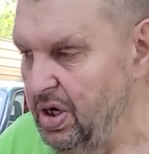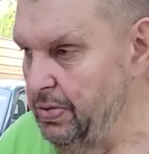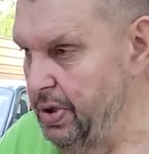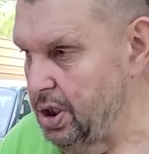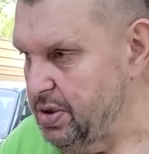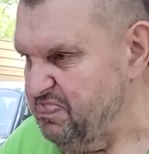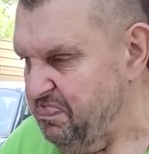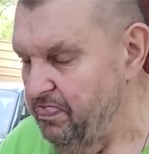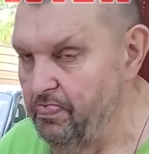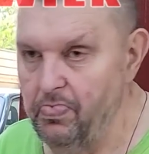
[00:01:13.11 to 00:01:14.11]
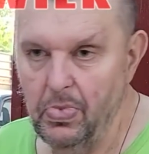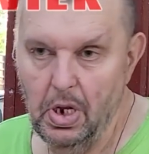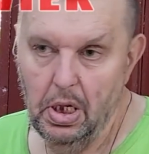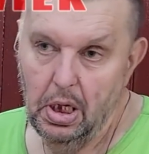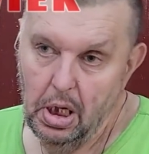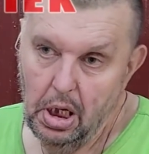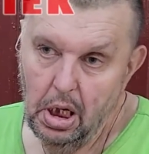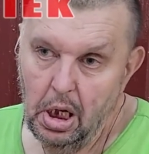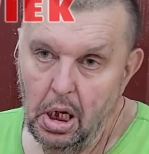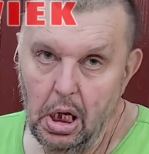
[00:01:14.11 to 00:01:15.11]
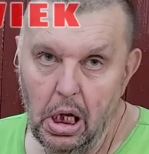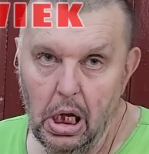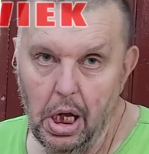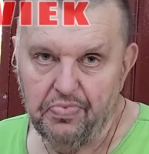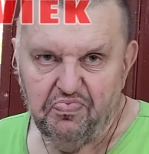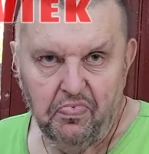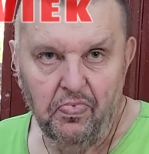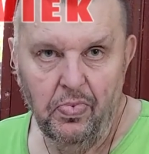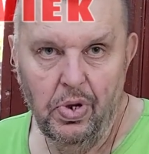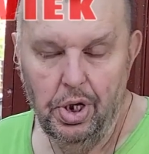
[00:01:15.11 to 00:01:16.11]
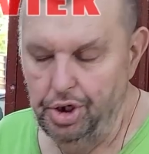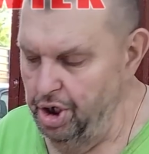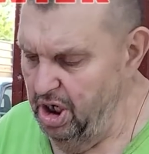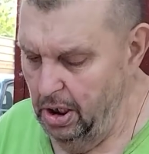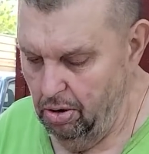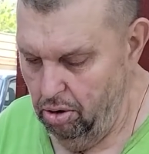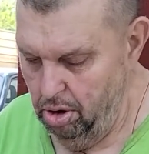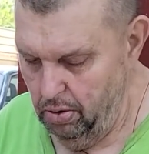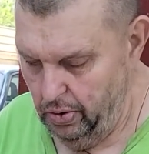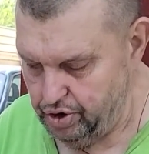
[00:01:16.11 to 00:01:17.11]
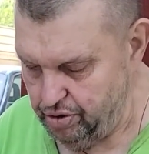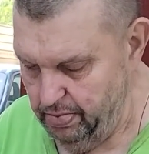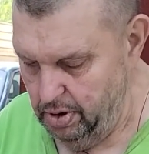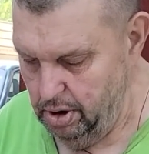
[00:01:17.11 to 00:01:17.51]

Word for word: Wiesz. Ja otrzymałem wezwanie na trójkę. I otrzym...